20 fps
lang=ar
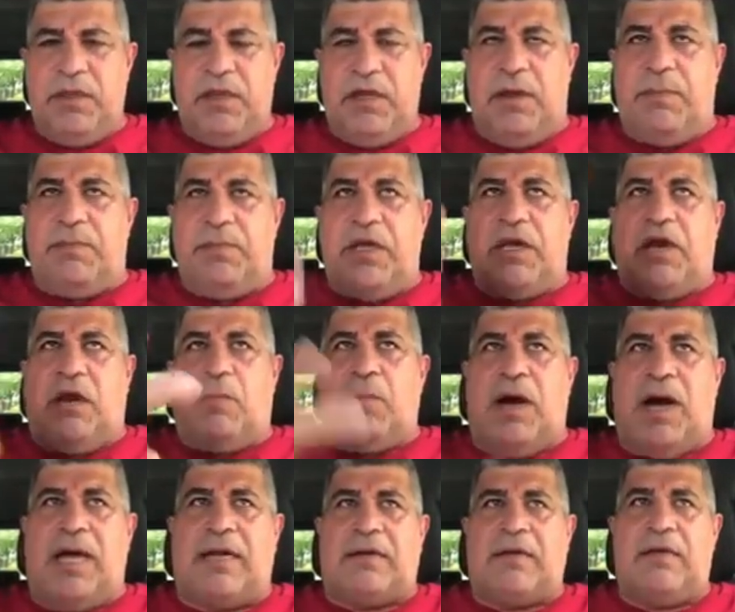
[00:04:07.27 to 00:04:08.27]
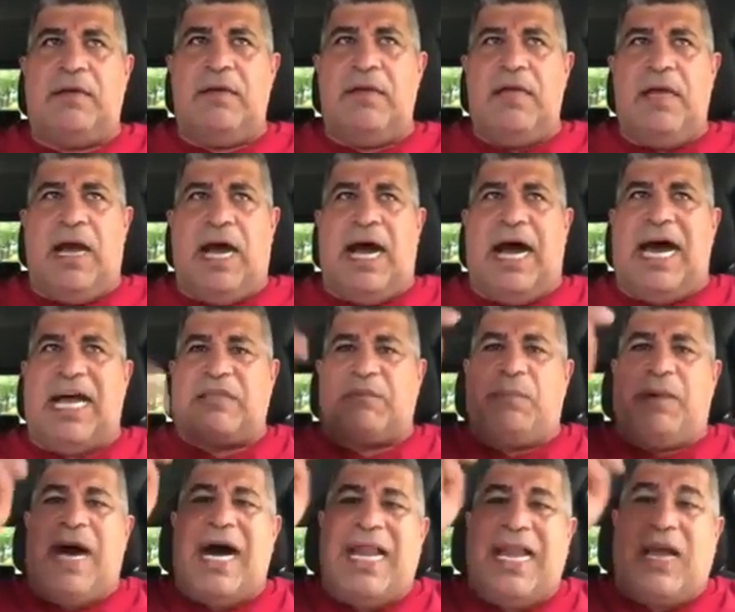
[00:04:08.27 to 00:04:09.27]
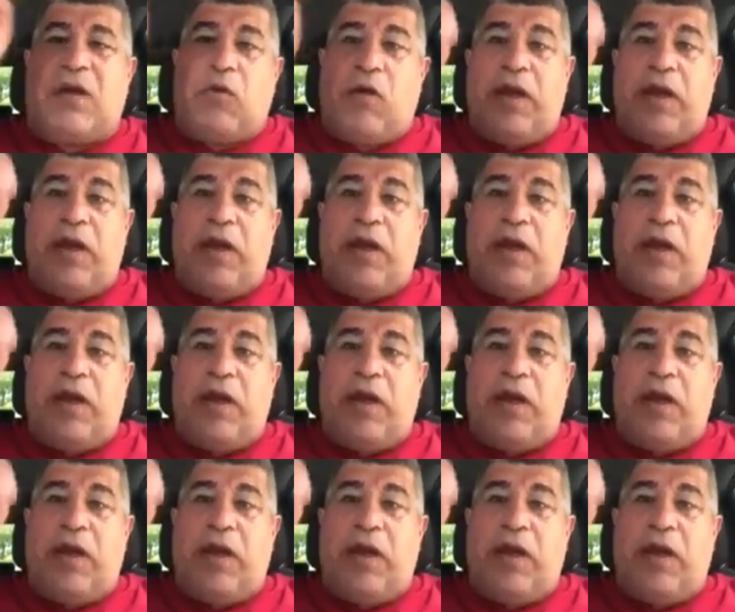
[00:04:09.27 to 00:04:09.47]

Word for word: ابن الحمار حاط بالك